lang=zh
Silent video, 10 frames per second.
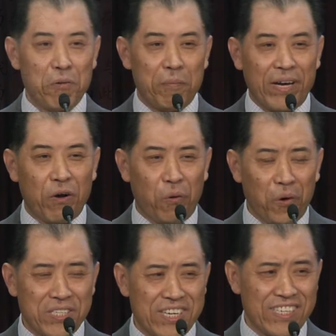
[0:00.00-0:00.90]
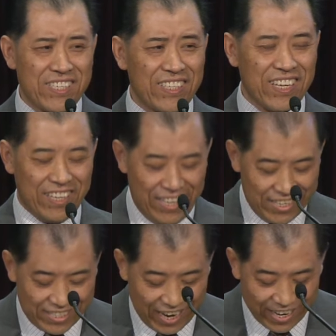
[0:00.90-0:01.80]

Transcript: 们活生生的展